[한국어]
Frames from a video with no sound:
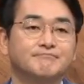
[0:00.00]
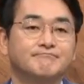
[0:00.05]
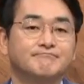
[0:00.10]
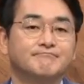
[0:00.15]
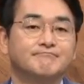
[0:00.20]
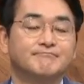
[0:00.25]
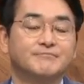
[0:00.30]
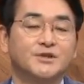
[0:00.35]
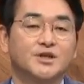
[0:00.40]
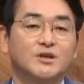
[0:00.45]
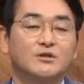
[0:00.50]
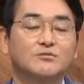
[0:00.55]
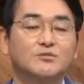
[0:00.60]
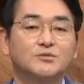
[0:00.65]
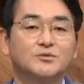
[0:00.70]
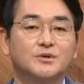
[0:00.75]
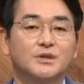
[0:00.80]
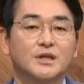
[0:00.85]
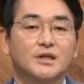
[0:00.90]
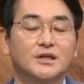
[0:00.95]
음, 이런
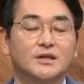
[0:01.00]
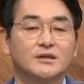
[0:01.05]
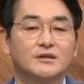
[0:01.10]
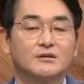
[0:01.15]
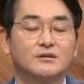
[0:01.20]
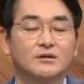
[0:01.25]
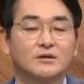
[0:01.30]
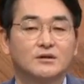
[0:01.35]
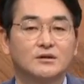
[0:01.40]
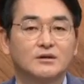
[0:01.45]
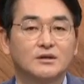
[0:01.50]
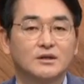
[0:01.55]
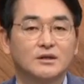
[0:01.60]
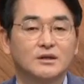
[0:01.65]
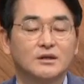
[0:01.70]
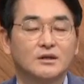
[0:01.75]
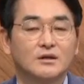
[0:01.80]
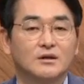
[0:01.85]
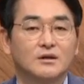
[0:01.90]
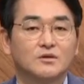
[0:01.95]
부분에 대해서
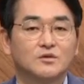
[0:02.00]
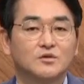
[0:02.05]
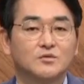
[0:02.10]
어,